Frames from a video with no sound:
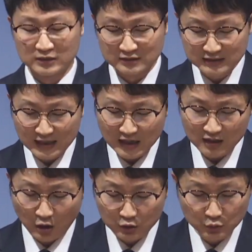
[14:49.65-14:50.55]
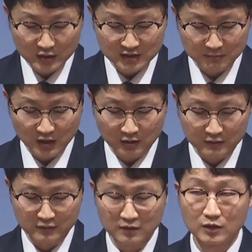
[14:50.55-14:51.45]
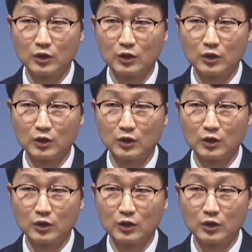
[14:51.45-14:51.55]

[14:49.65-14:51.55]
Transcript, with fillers: 은혜가 거두어지면